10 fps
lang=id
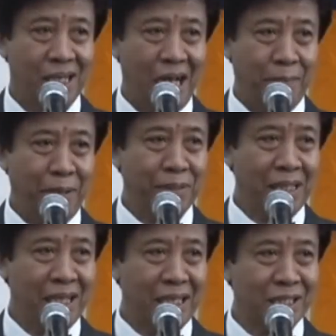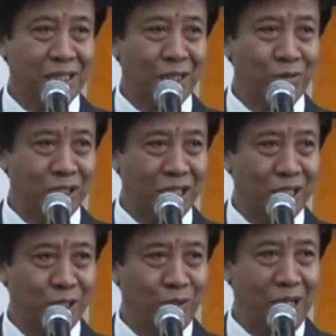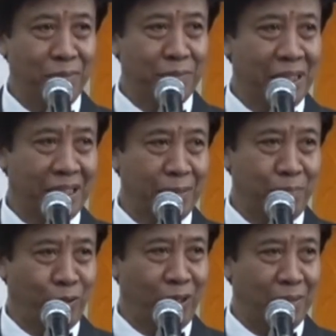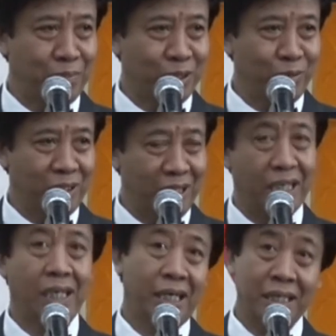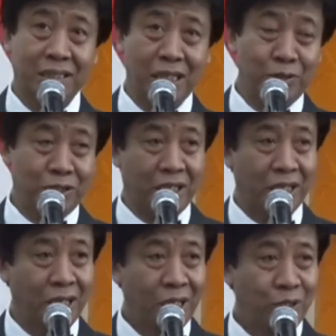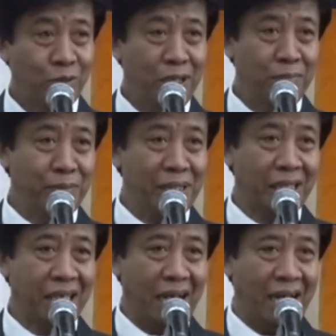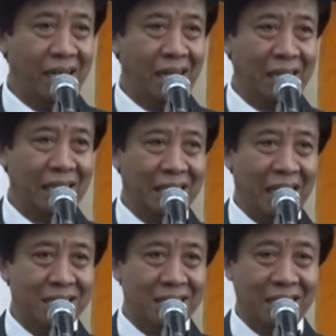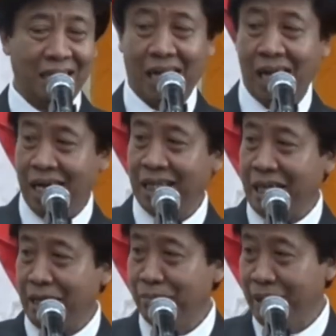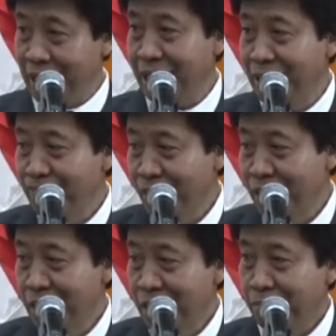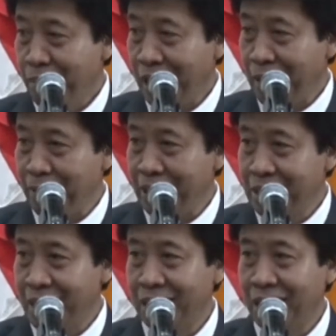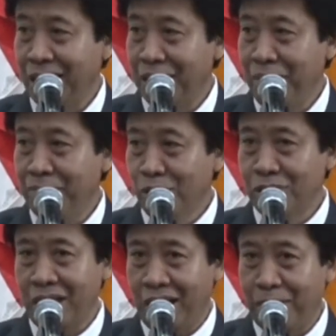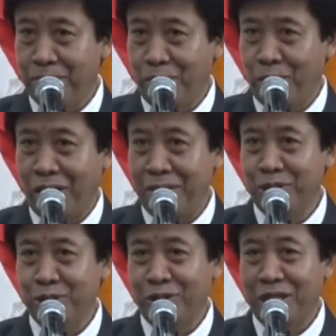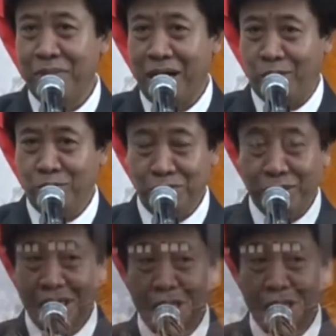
apabila institusi sudah memiliki program studi, uh, institusi sudah memiliki akreditasi A dan B, maka pada saat ingin membuka program studi baru,